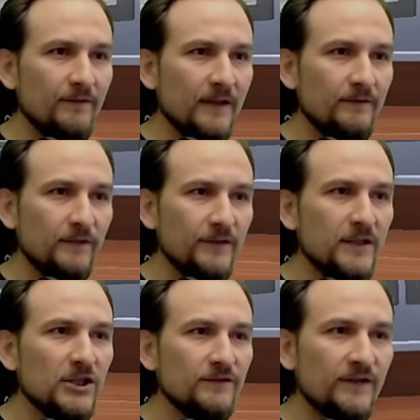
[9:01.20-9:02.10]
wenn wir
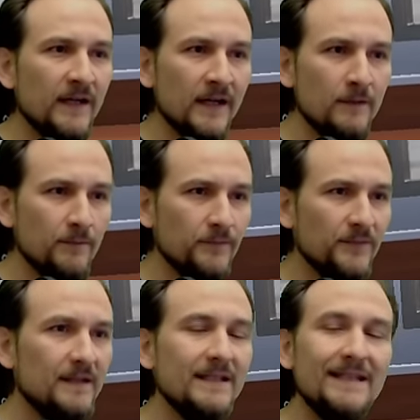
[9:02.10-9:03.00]
Fische fangen,
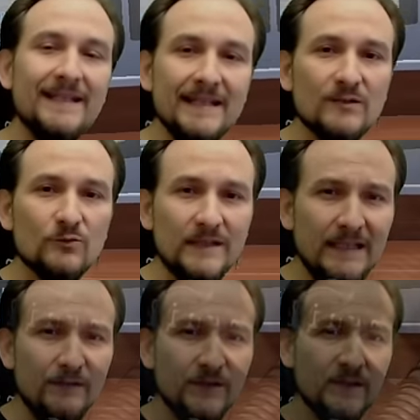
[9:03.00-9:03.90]
die nicht so
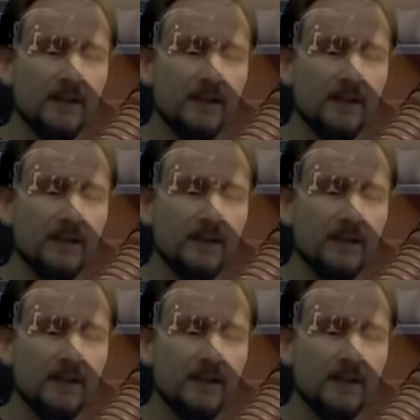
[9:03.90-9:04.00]
tief sind.